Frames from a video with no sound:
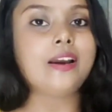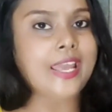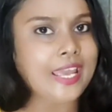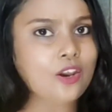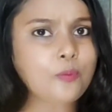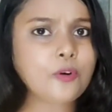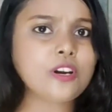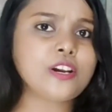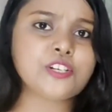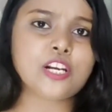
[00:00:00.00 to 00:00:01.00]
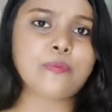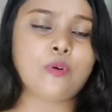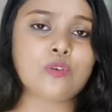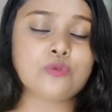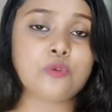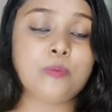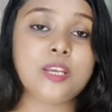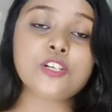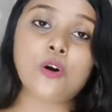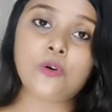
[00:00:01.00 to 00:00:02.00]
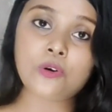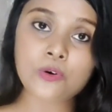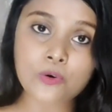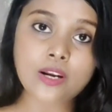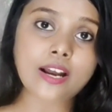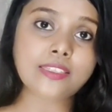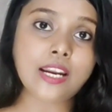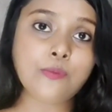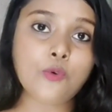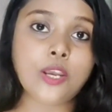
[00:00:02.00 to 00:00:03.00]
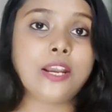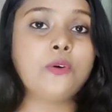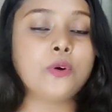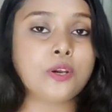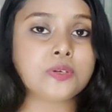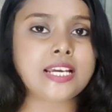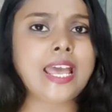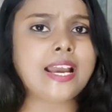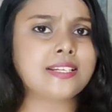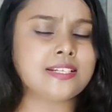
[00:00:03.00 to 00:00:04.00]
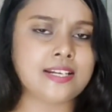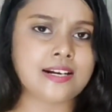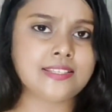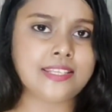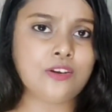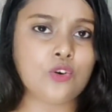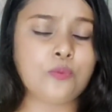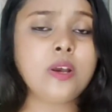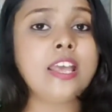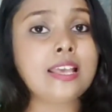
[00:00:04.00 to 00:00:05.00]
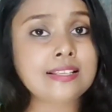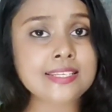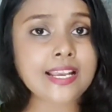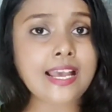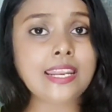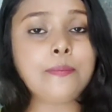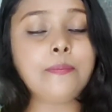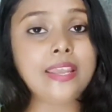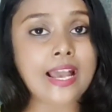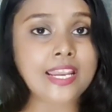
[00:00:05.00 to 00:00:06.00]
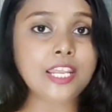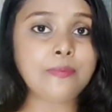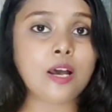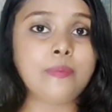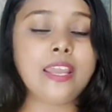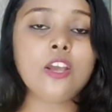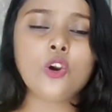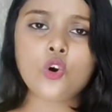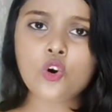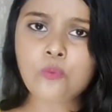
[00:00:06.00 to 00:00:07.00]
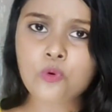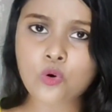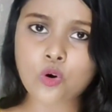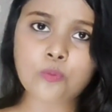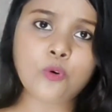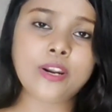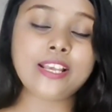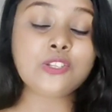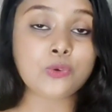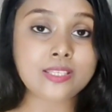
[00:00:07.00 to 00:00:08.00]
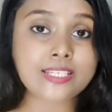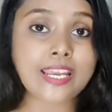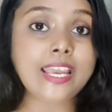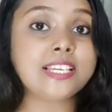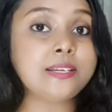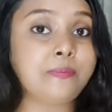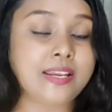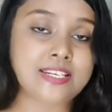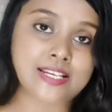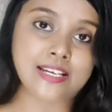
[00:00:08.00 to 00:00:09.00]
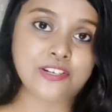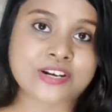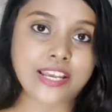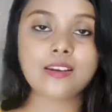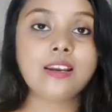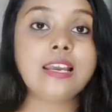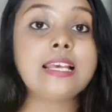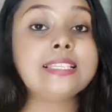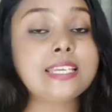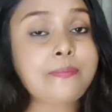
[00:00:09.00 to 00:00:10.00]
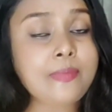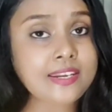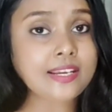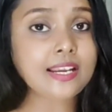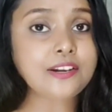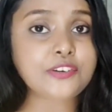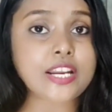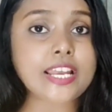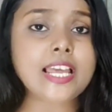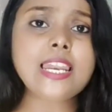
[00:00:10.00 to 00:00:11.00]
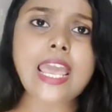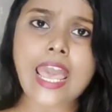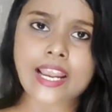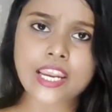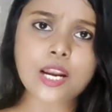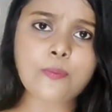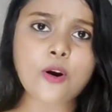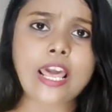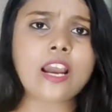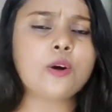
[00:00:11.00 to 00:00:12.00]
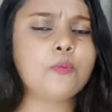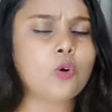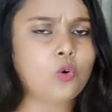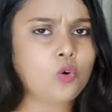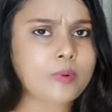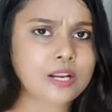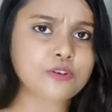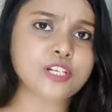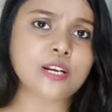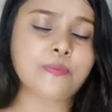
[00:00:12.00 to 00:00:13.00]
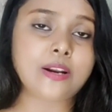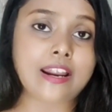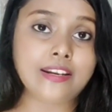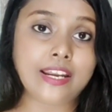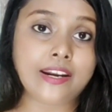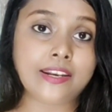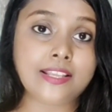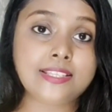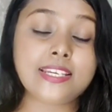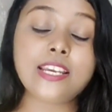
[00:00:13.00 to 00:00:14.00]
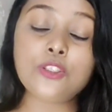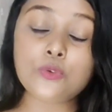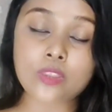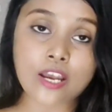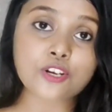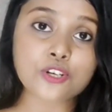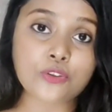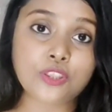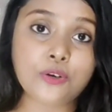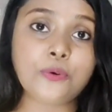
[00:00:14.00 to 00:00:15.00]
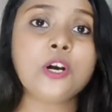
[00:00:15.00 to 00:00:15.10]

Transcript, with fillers: এই উপন্যাসটার পটভূমি শহর কলকাতার বুকে গড়ে ওঠা একটা নার্সিং হোম যেখানে বেআইনিভাবে খুব গোপনে চলছে একটি মেডিকেল ট্রায়াল যে মেডিকেল ট্রায়াল একের পর এক বহু মানুষের প্রাণ কেড়ে নিচ্ছে কিন্তু তা সত্ত্বেও